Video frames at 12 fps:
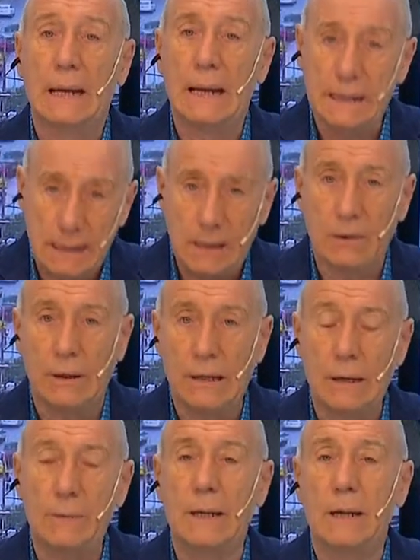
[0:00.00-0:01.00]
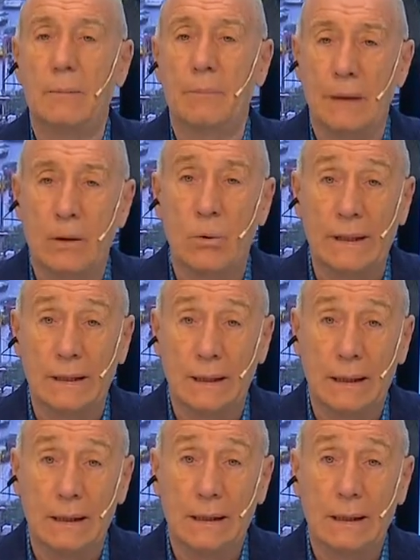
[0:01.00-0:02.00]
El chico de delivery me
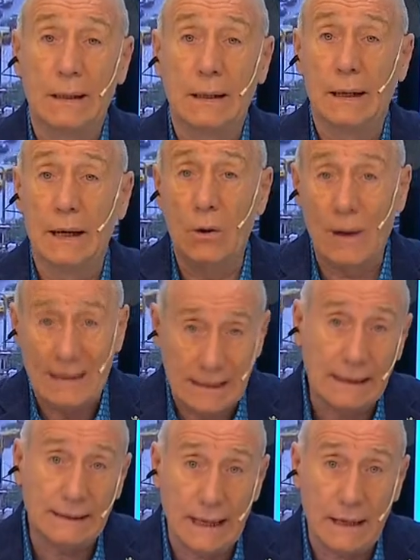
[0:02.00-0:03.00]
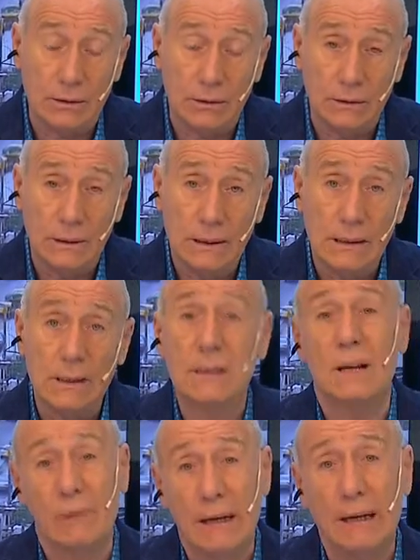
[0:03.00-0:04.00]
cuenta que lo asaltaron y
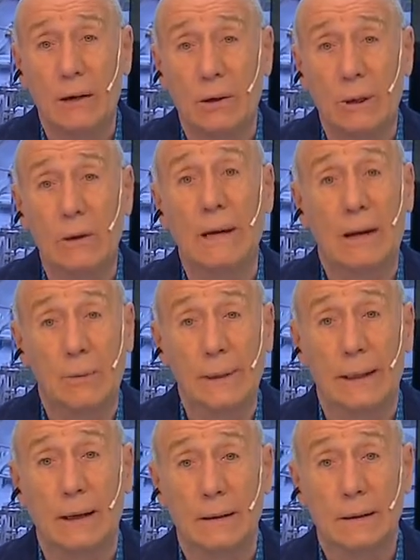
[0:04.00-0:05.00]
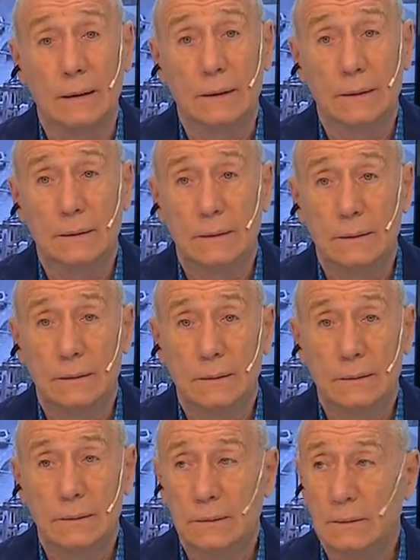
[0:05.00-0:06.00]
sabe que le robaron la comida.
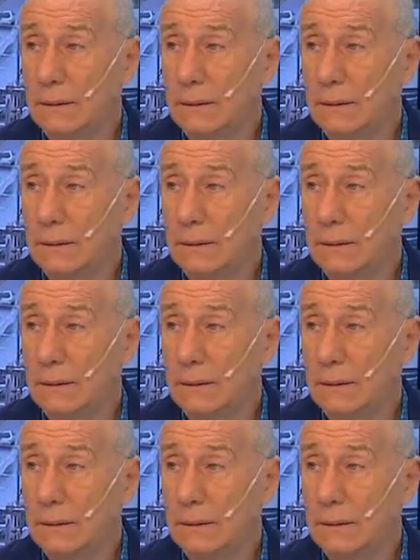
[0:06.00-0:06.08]
Y la